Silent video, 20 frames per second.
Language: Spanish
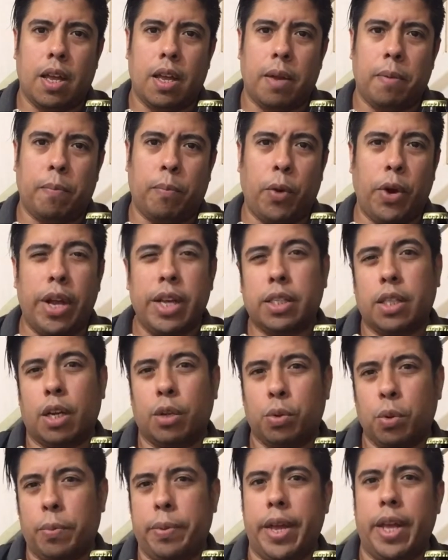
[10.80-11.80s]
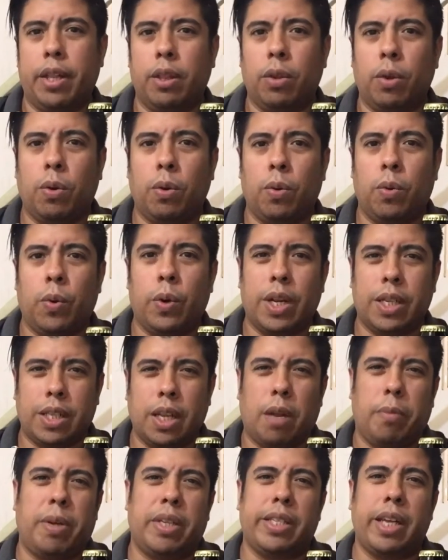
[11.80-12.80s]
voy a estar subiendo una
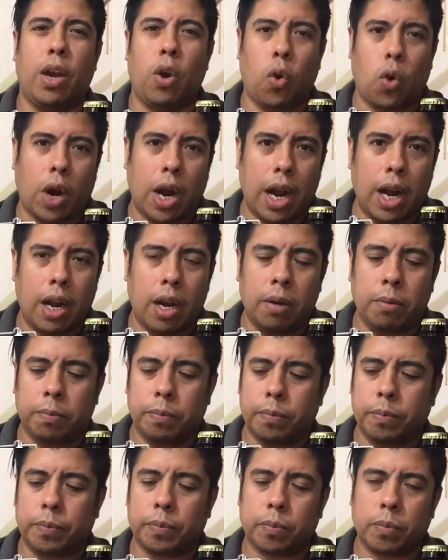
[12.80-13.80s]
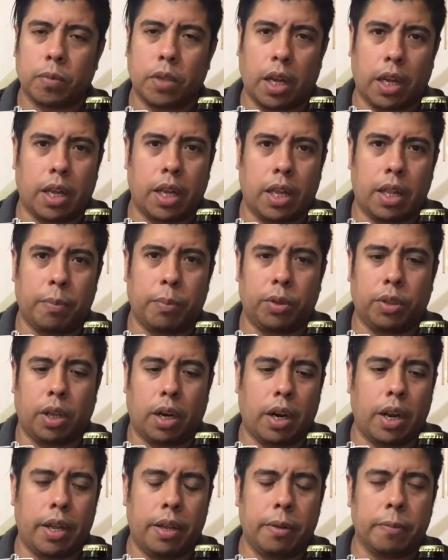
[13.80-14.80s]
cerveza local de aquí de
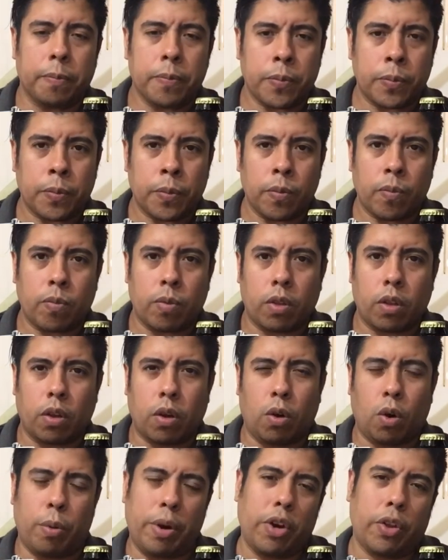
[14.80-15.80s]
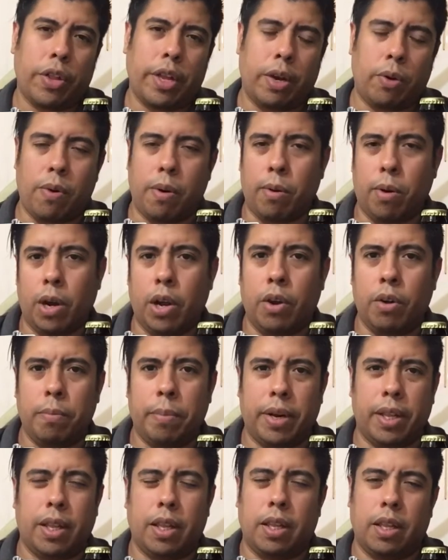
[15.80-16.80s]
Monterrey. O bueno, de Nuevo León,
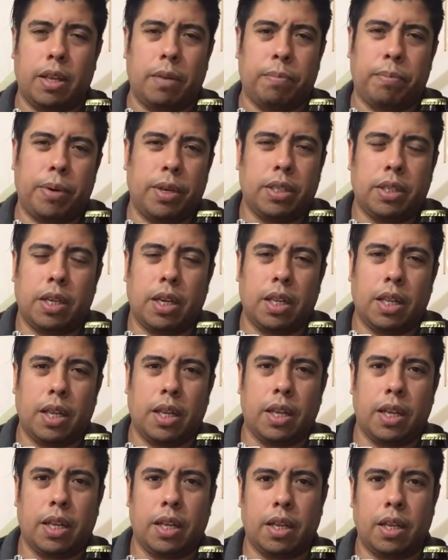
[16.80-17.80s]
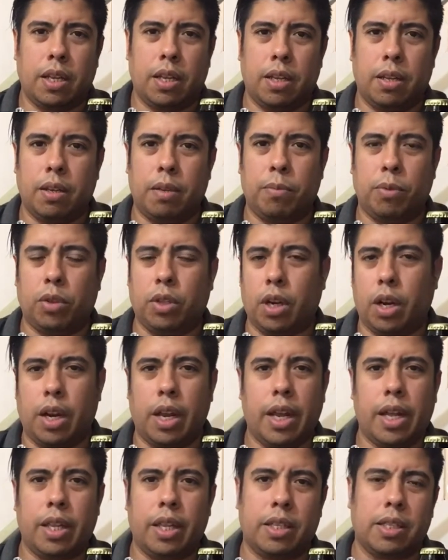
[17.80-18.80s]
¿verdad? puede ser de
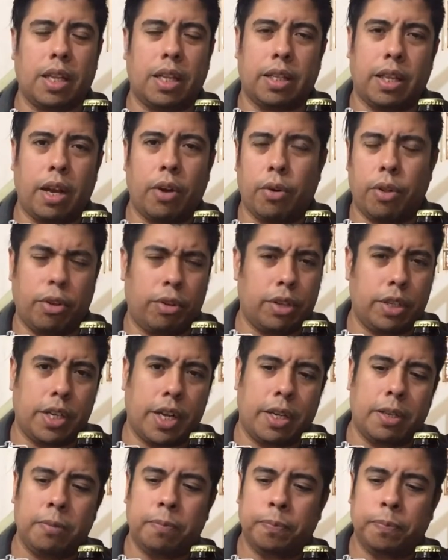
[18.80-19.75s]
Monterrey, de Santiago, de donde sea.